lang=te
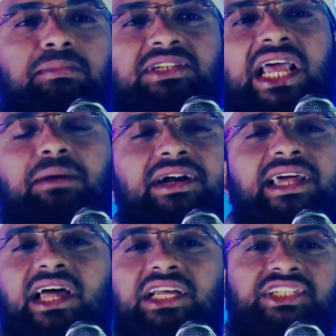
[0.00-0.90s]
వ్యభిచారం
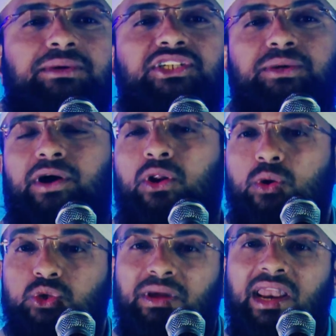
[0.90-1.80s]
అంటే నాకు ఇష్టం అని చెప్పాడు
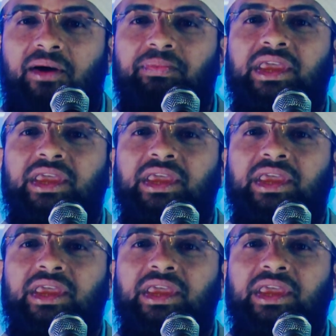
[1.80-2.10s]
నౌస్ బిల్లా